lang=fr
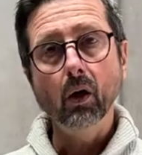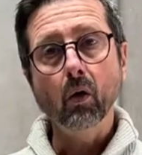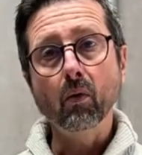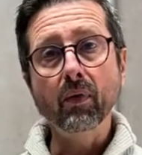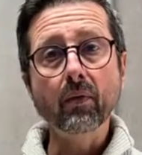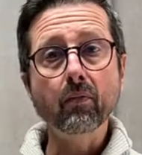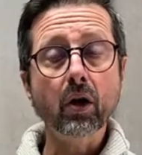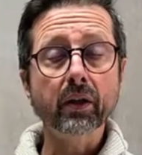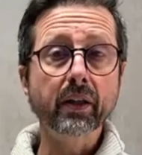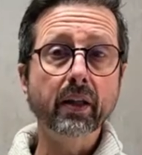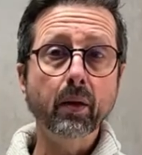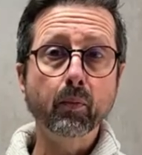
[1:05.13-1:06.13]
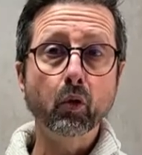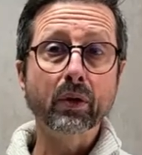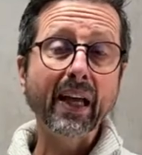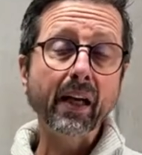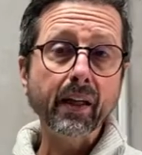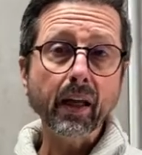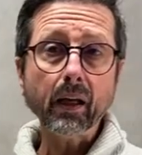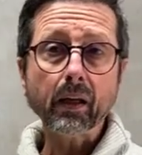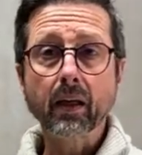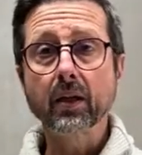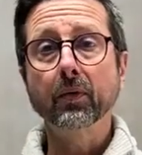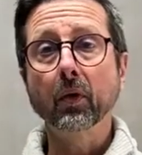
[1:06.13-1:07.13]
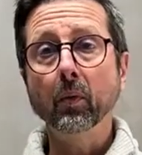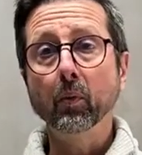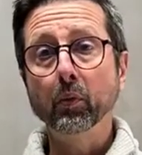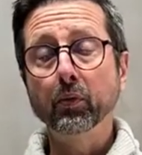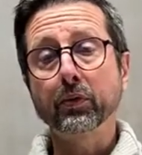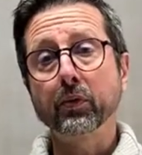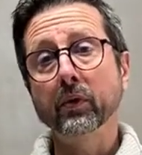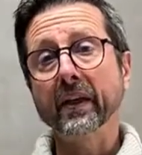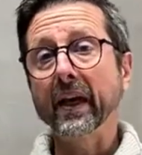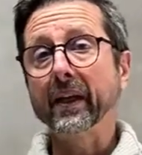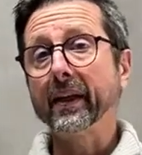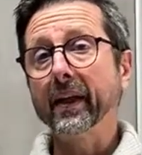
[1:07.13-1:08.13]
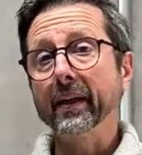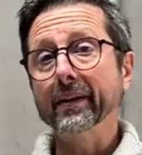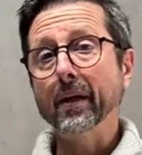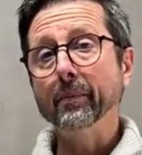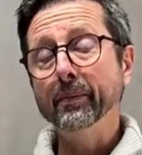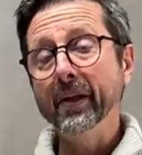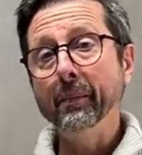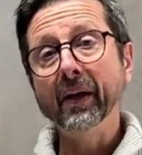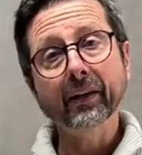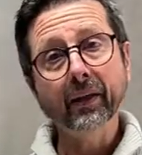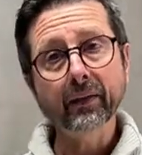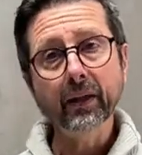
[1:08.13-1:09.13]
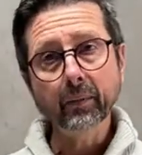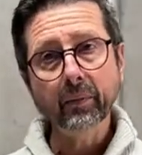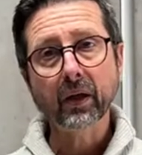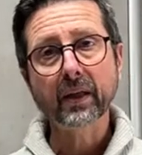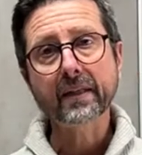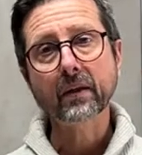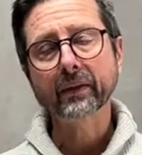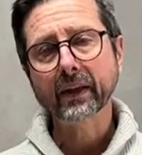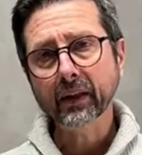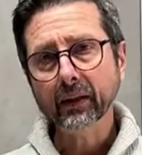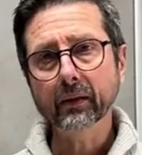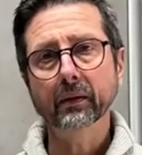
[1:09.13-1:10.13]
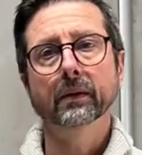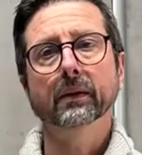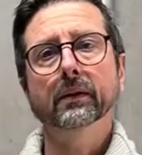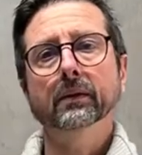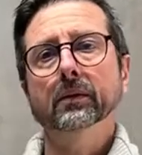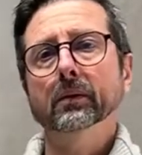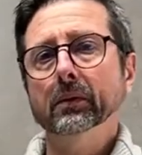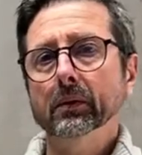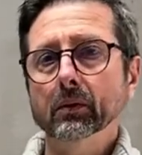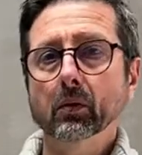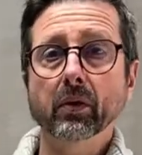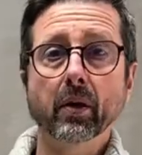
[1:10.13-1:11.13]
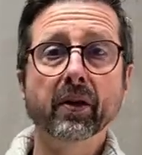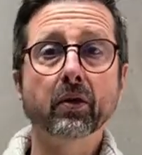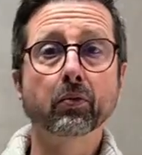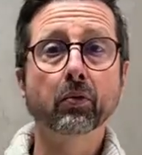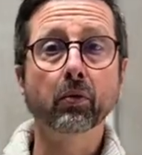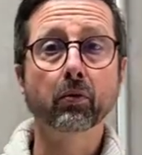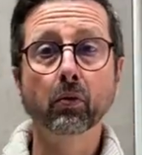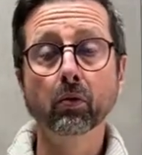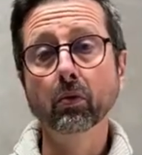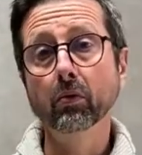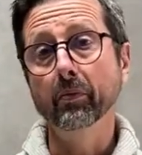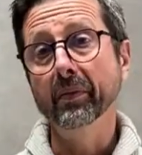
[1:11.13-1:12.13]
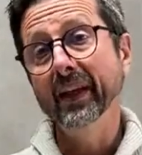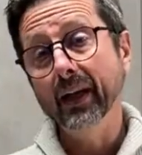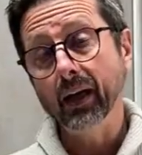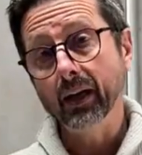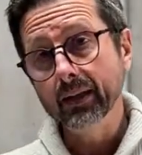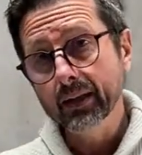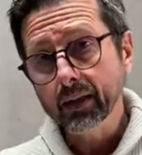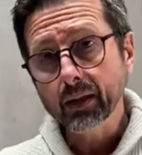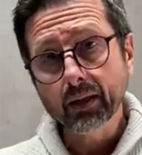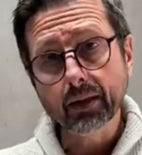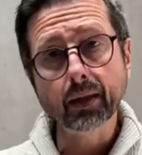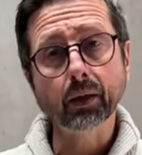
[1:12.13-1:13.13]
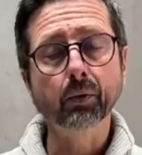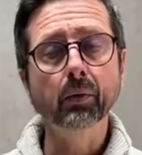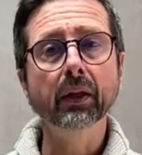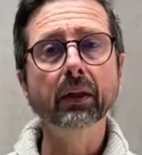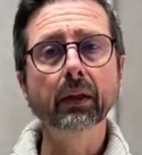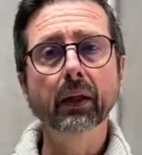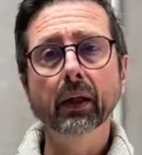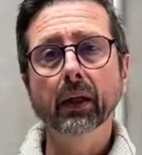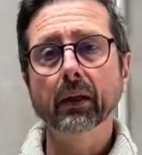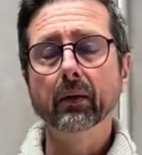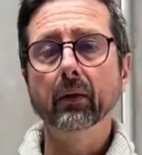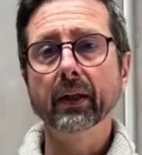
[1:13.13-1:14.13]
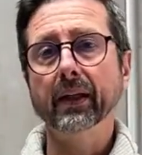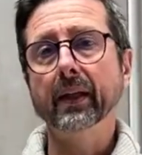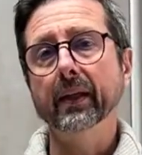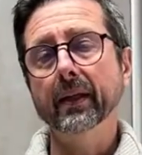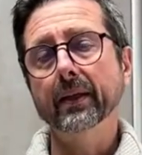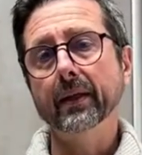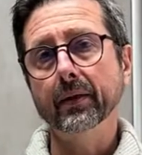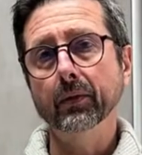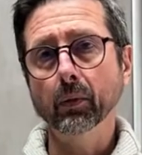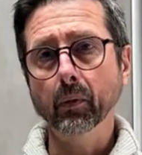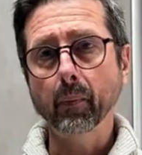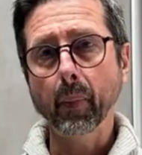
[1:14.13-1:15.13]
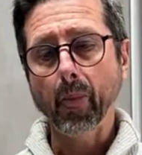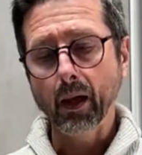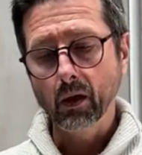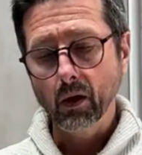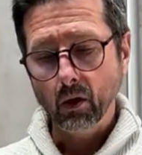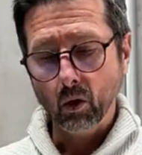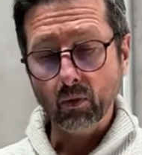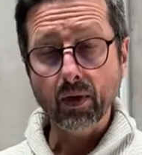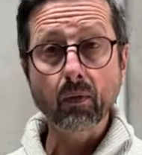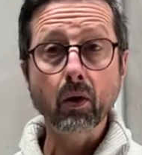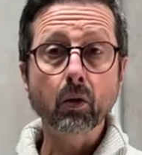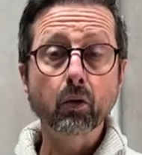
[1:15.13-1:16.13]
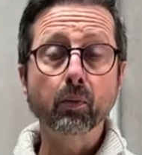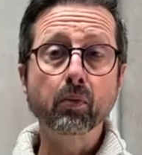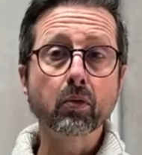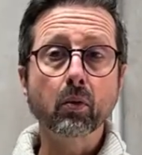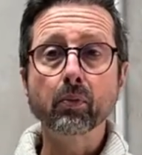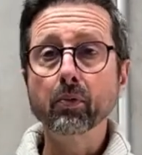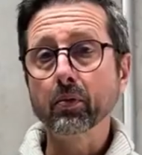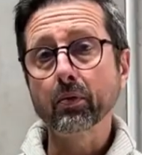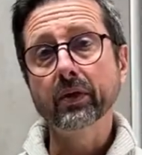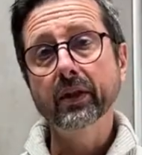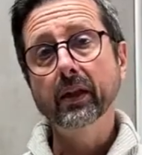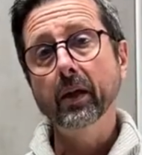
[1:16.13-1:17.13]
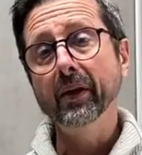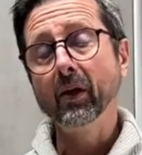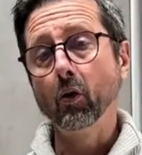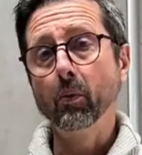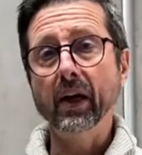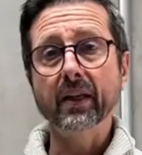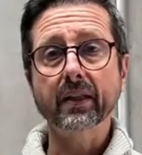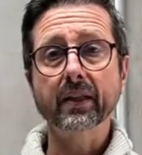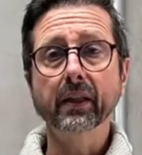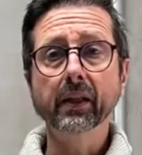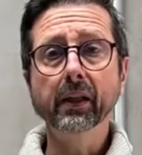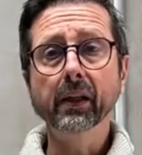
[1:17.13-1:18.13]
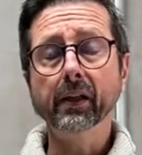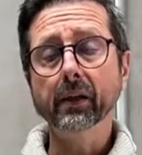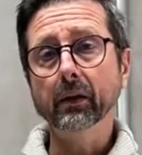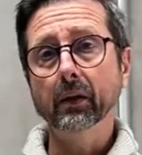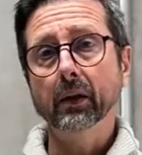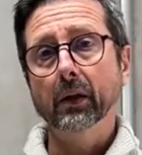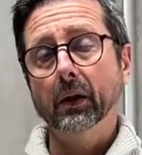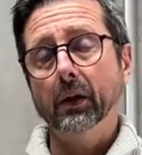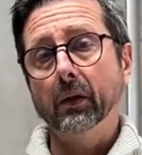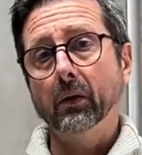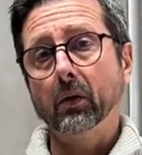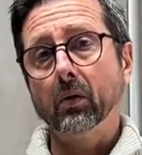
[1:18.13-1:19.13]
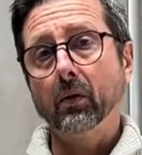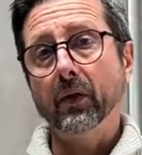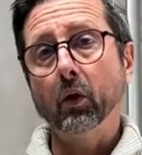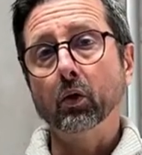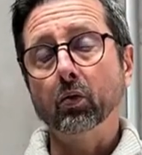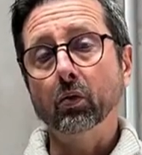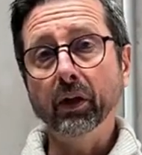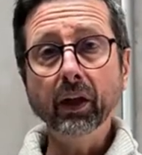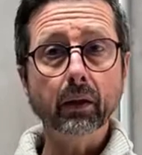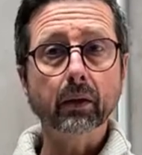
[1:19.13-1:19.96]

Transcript: On va avoir des dépôts de calcaire qui se forment puisque le calcaire n'est pas traité par les centrales. Hein, euh, on a bien sûr de l'eau minéralisée qui circule hein, dans les canalisations. On va avoir de plus en plus aussi les microplastiques euh, qu'on va retrouver.